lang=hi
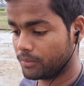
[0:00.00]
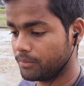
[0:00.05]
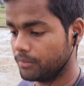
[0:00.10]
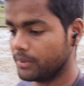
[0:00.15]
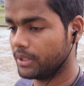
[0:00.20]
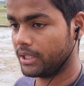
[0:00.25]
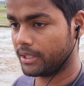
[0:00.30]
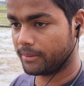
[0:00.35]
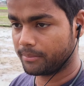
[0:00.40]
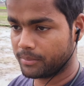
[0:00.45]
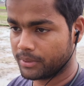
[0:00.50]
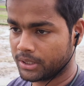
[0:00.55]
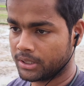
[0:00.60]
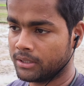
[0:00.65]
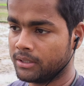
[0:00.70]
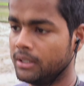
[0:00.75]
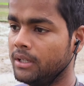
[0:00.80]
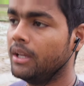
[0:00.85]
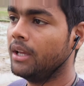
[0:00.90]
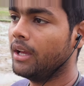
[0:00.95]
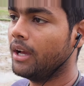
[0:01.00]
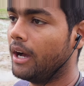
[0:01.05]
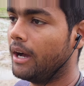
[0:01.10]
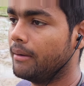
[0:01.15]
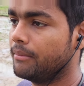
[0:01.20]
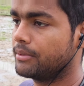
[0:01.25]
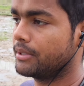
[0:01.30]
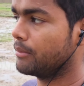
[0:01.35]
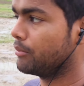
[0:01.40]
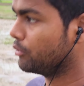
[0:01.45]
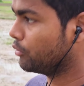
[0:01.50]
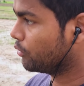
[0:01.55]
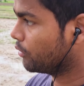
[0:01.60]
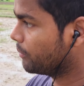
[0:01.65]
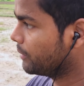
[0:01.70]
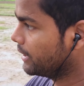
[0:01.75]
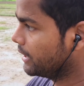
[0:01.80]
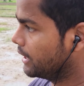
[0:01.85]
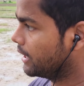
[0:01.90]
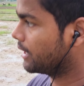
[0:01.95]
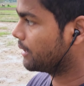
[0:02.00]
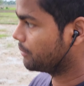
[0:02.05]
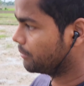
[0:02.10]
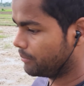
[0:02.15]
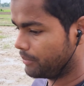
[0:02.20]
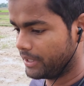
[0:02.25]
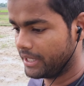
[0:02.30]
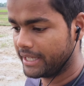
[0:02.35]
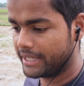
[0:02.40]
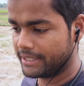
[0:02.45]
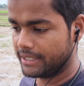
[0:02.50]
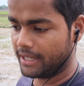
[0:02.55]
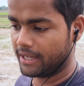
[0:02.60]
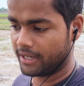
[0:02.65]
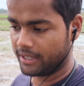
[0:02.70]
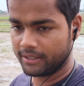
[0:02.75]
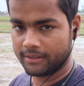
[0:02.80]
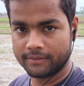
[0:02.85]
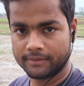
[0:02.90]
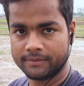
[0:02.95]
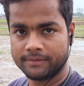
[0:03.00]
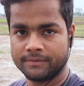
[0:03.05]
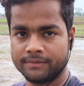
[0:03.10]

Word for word: मतलब आप सब लोग अपने घर पे लेके जा रहे हैं